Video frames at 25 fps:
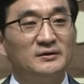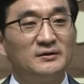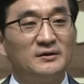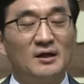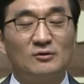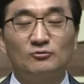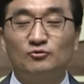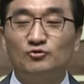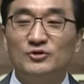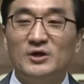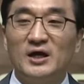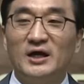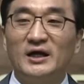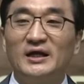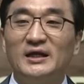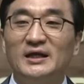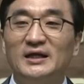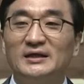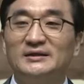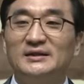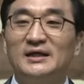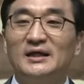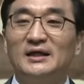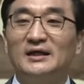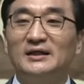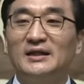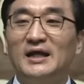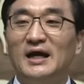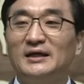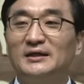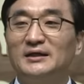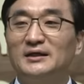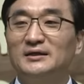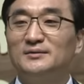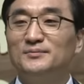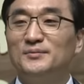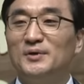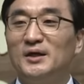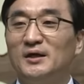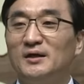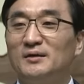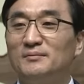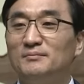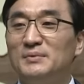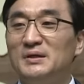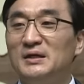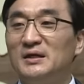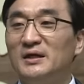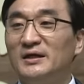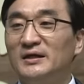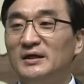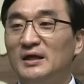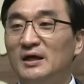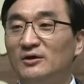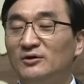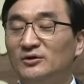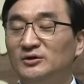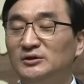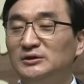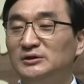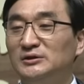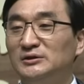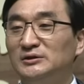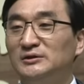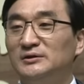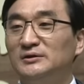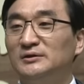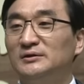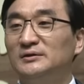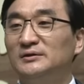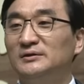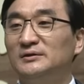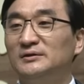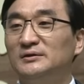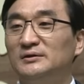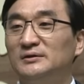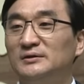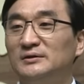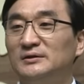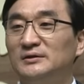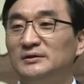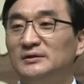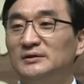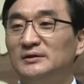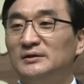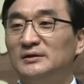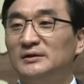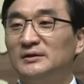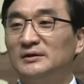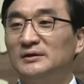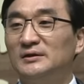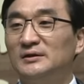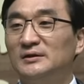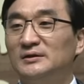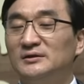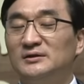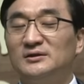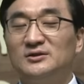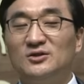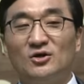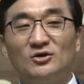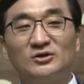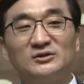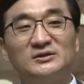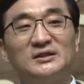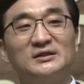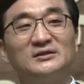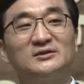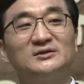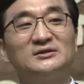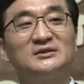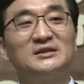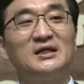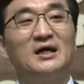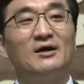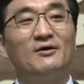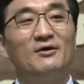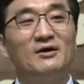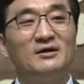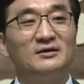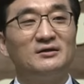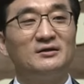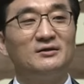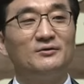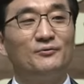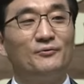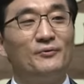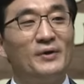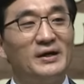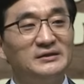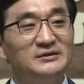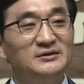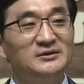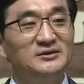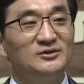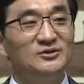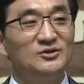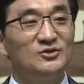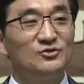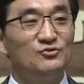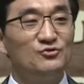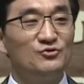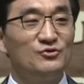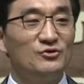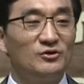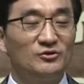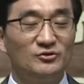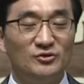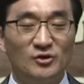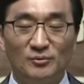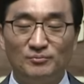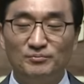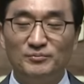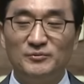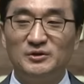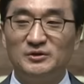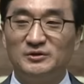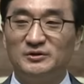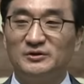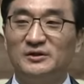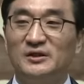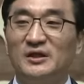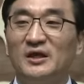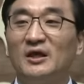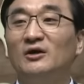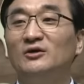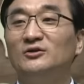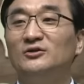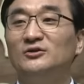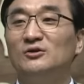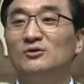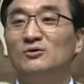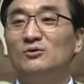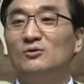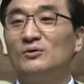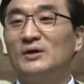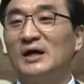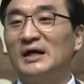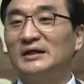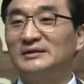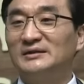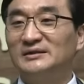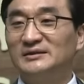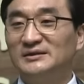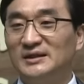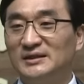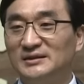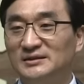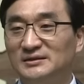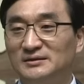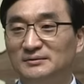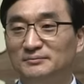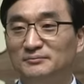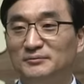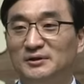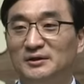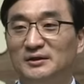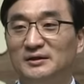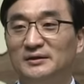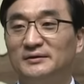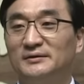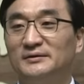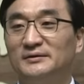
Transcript: 그러나 구약에 나타난 하나님의 미래 예언은 그 역사적 상황을 완전히 뛰어넘는 예언들로 가득 차 있습니다.